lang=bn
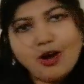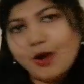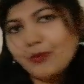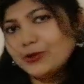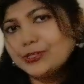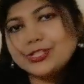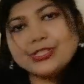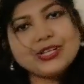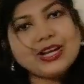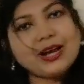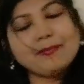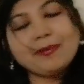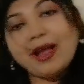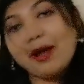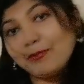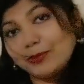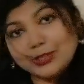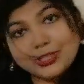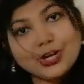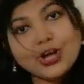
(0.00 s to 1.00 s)
অবশ্যই আমরা
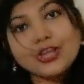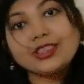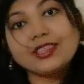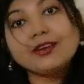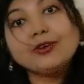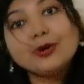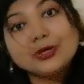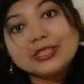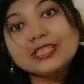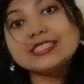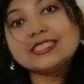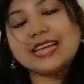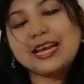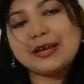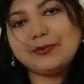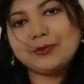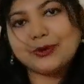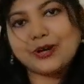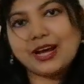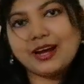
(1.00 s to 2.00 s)
এমন সন্তান হতে
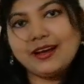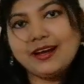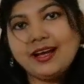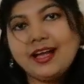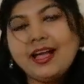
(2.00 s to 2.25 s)
চাইব না